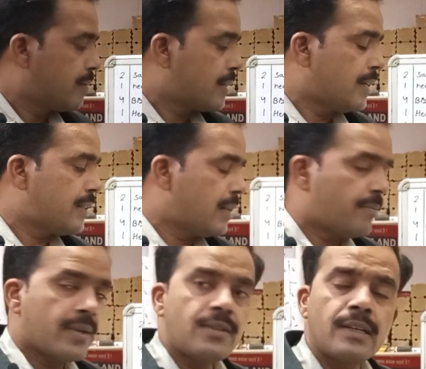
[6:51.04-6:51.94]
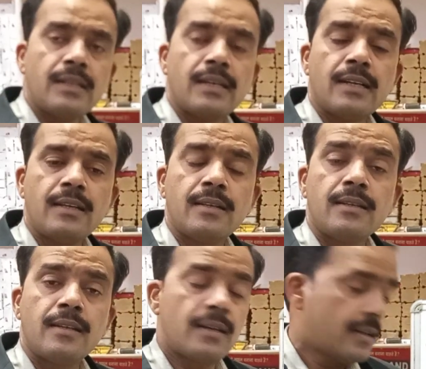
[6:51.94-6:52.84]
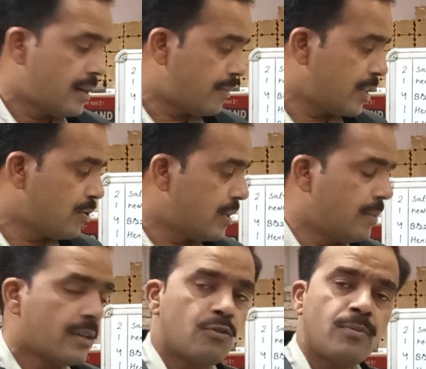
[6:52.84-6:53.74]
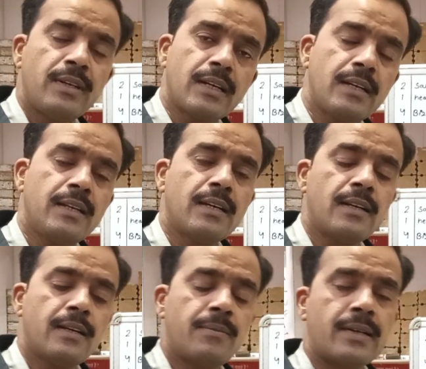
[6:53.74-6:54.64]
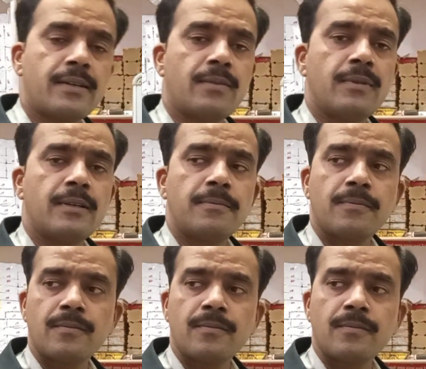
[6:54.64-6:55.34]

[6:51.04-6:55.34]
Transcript: कई सारे पेस्ट नकली आ रहे हैं अपना जो नमक वो भी नकली आ रहा है मार्केट में